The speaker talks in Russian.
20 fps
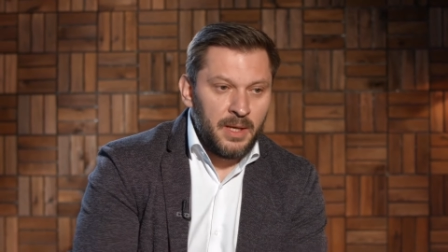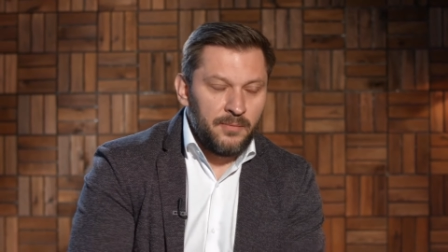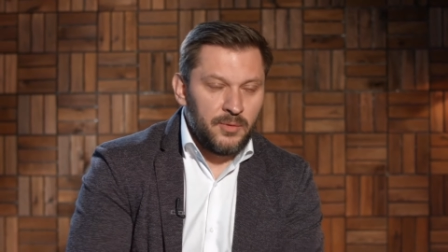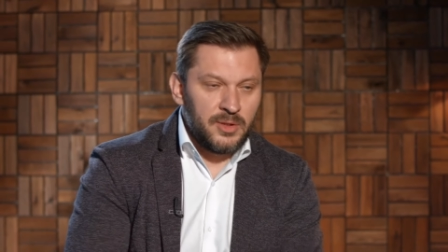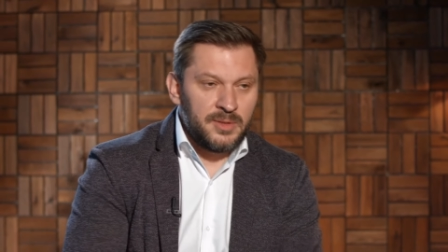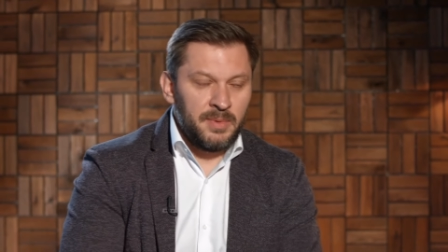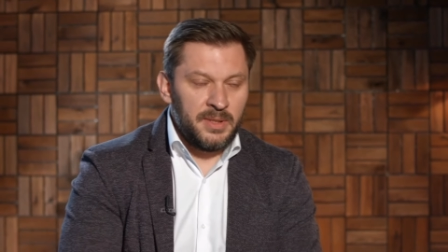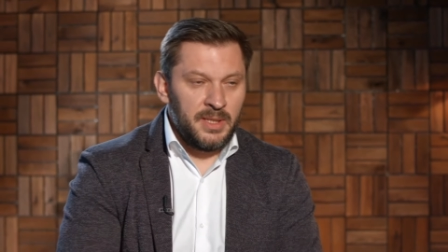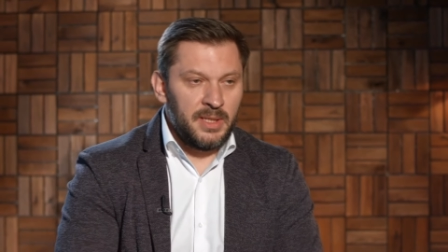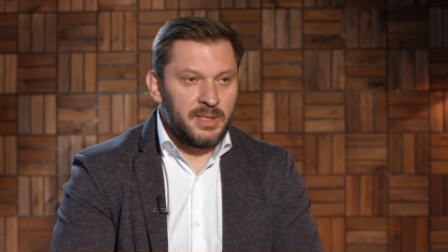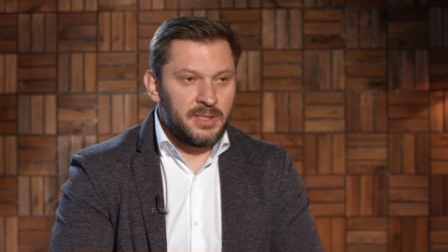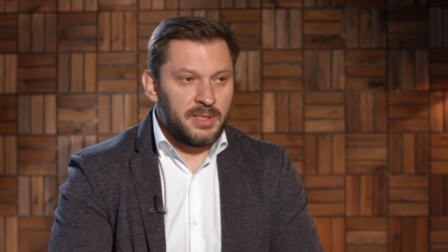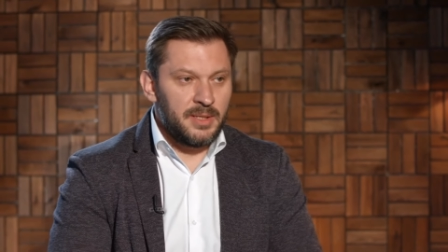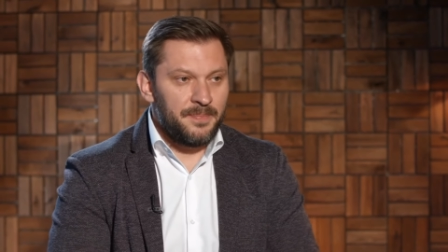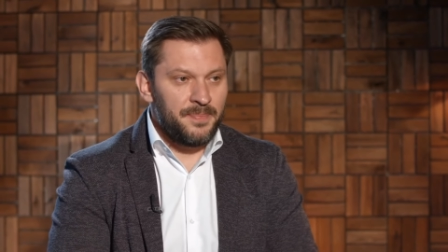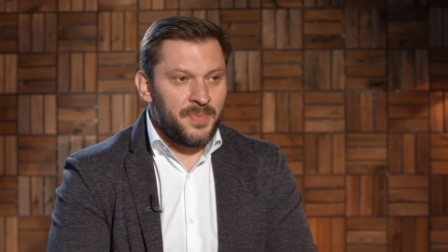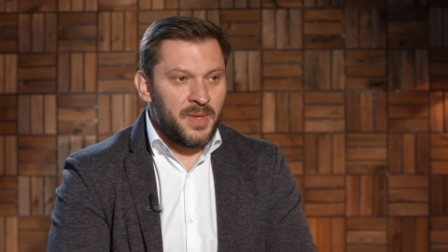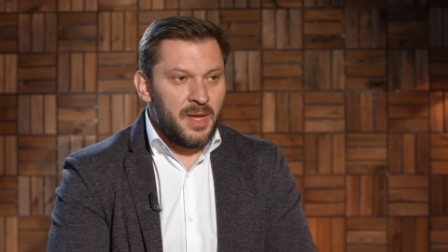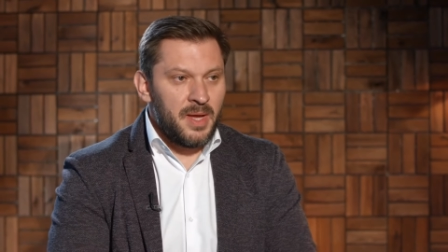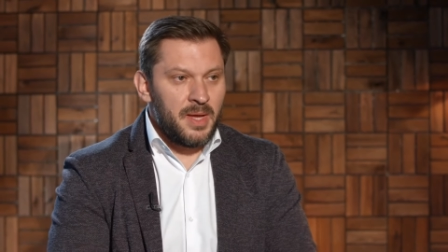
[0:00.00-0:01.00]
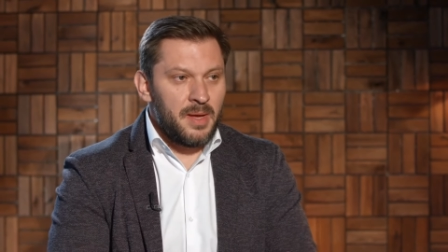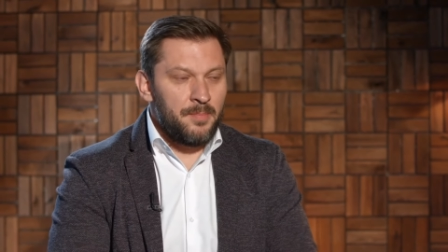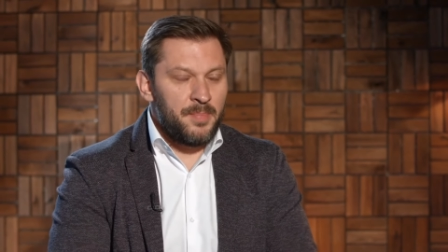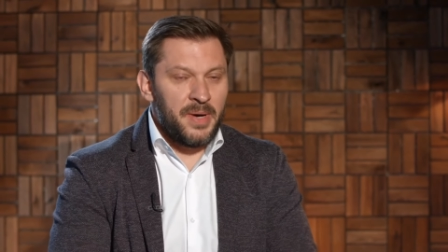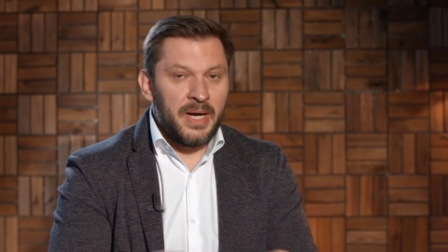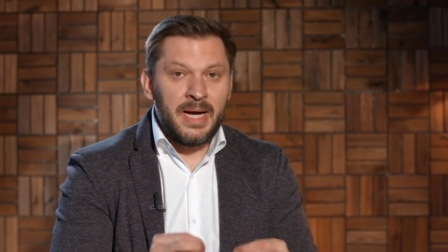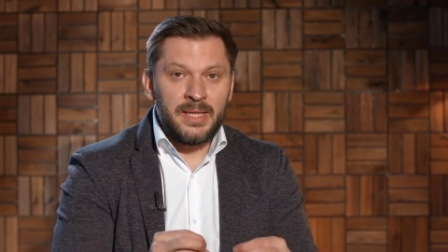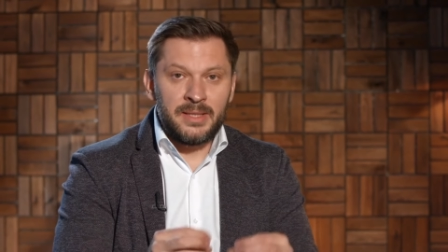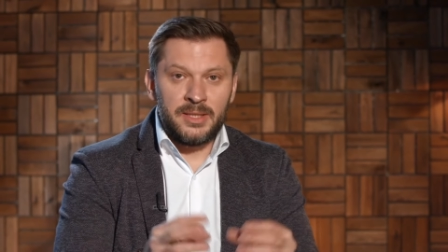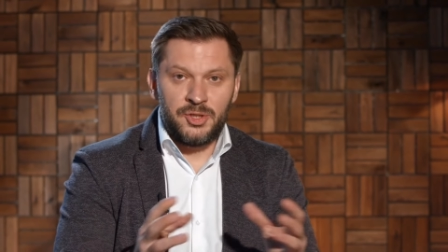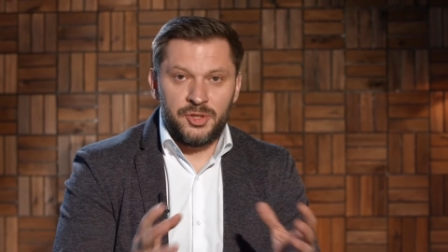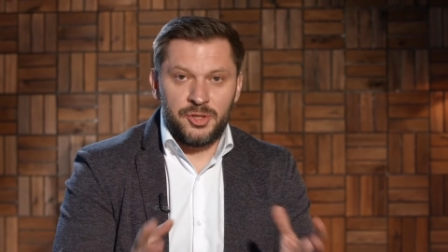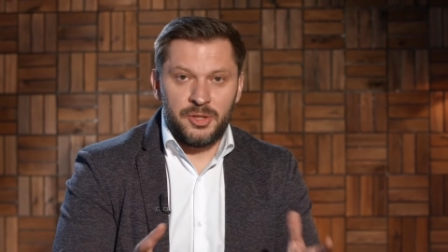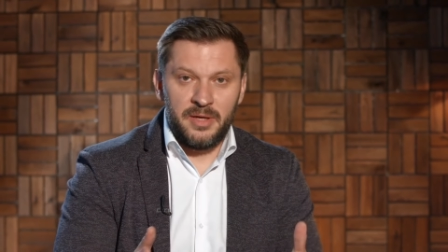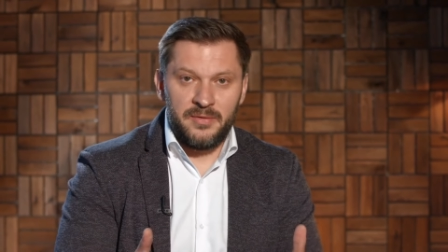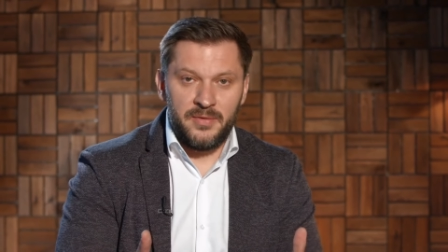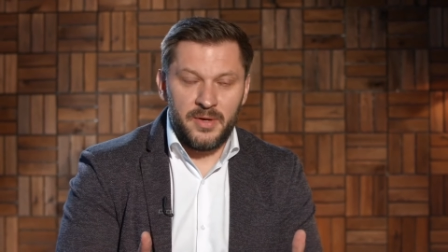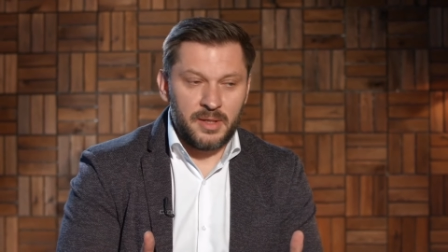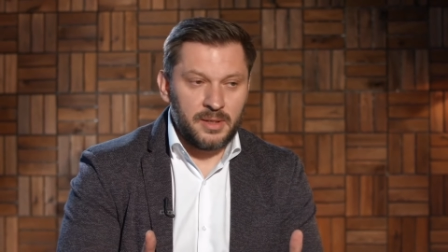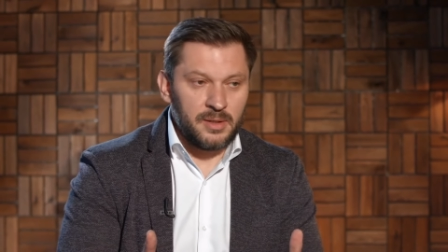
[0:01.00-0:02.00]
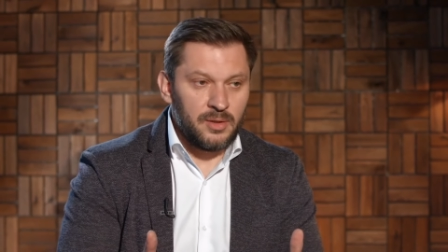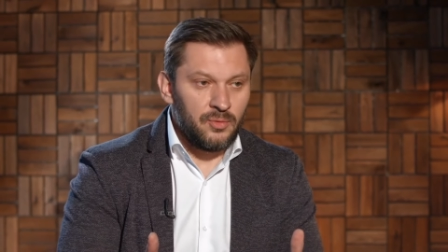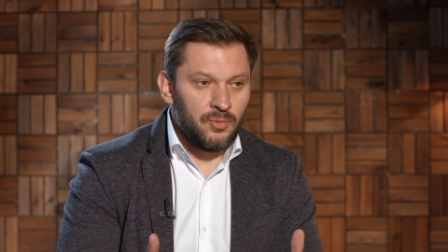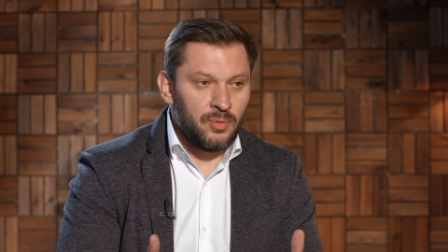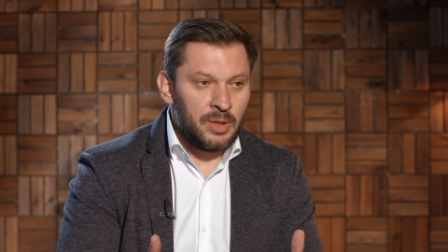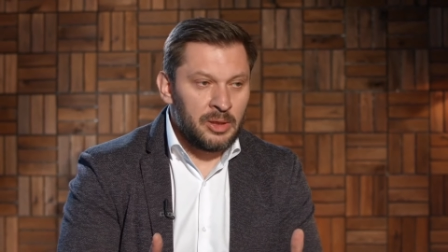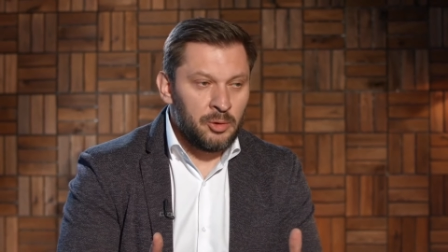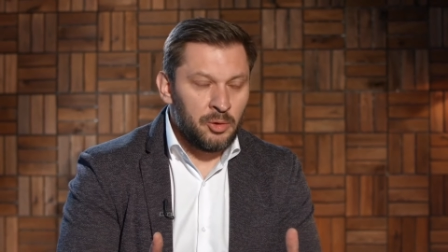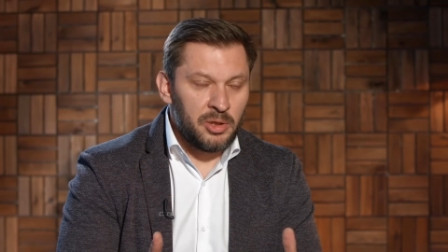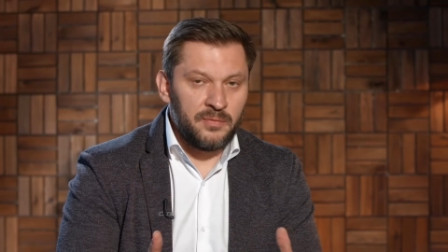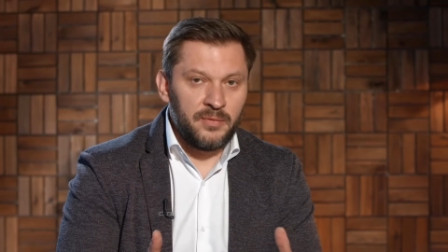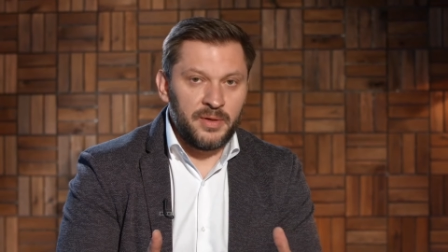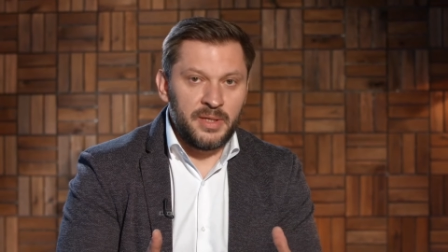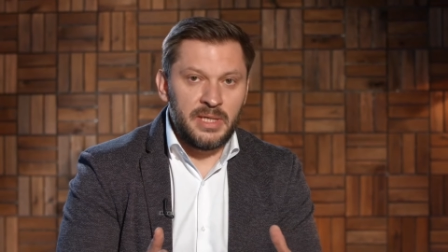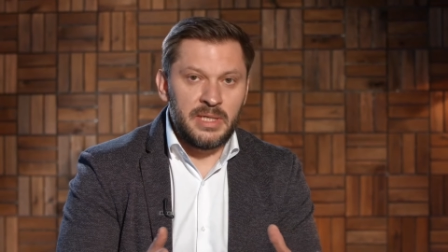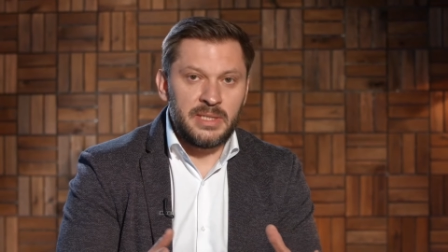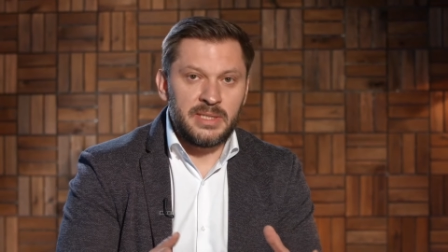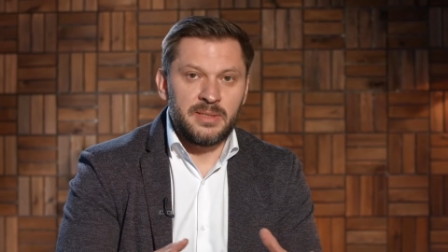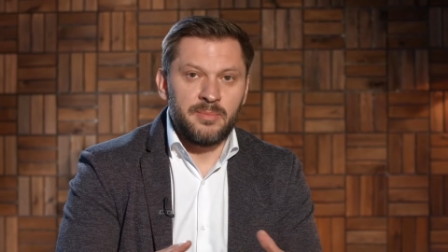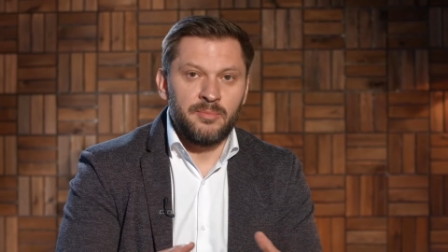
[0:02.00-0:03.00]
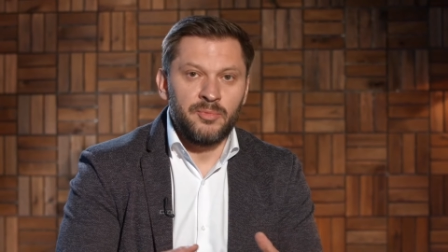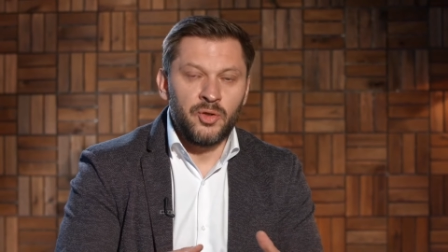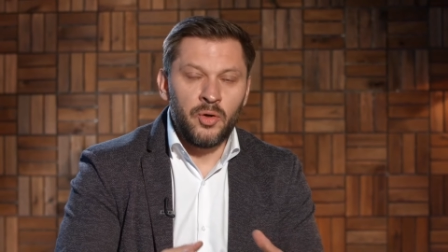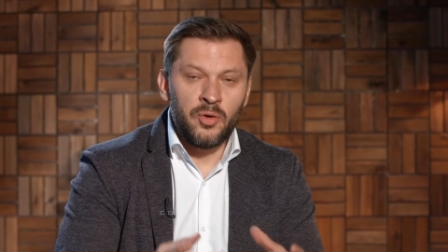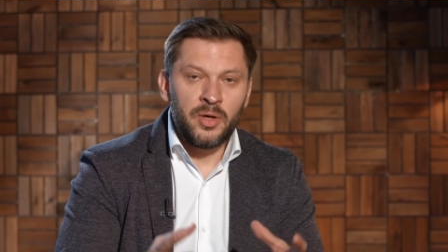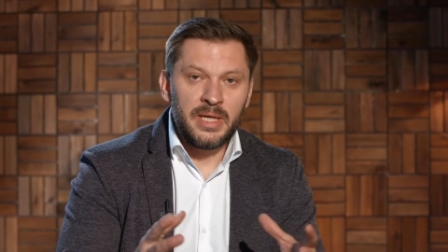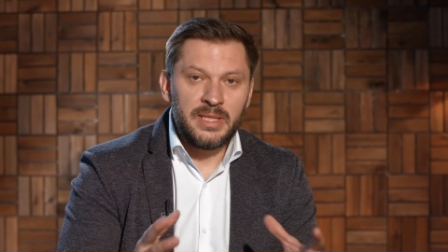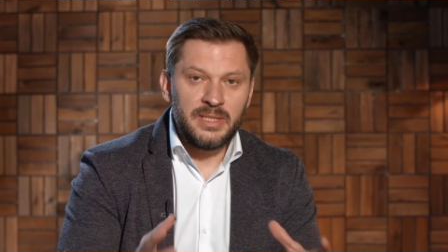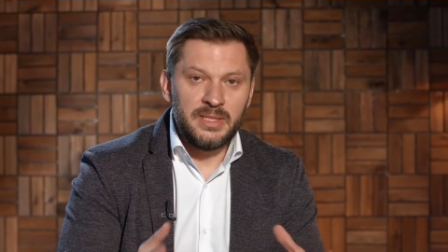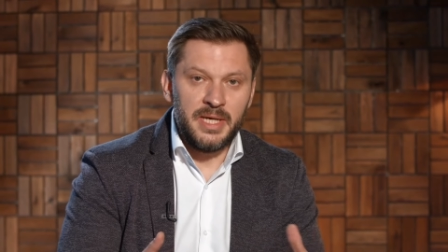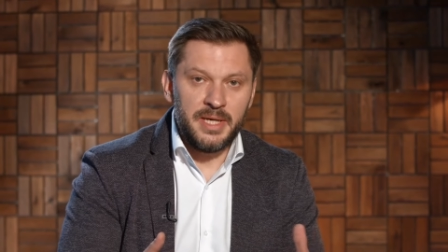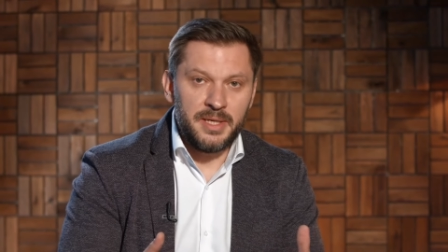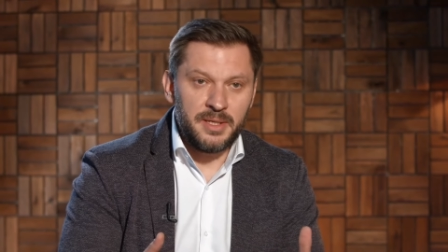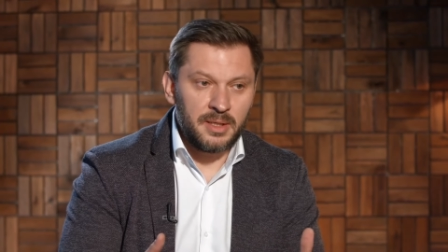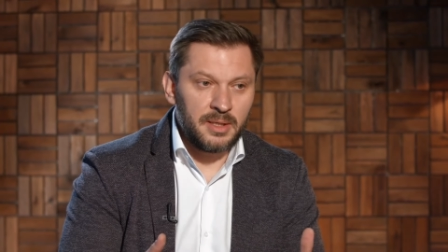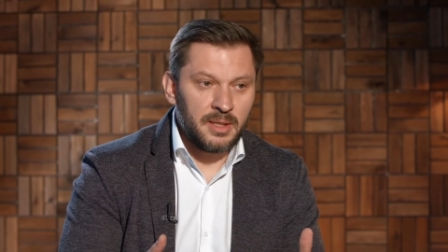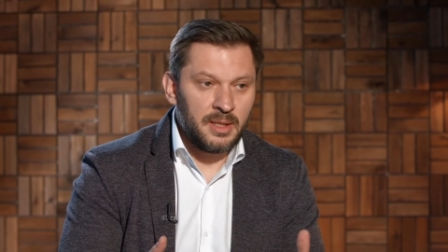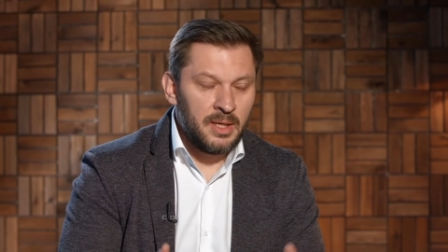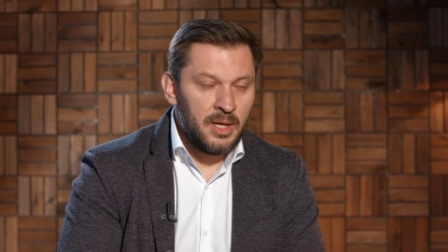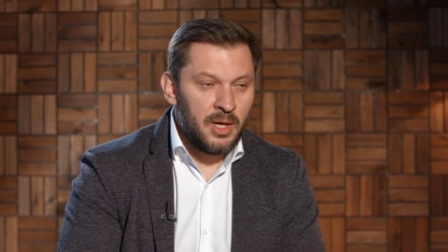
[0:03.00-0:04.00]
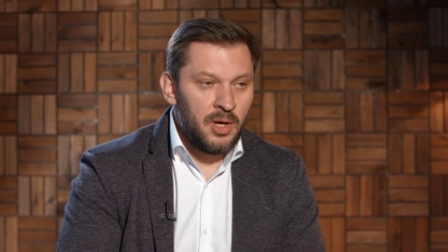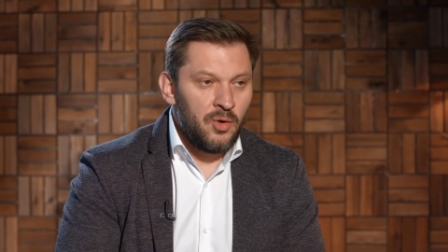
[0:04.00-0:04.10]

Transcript: Вот смотрите, богатый человек, у которого есть много денег,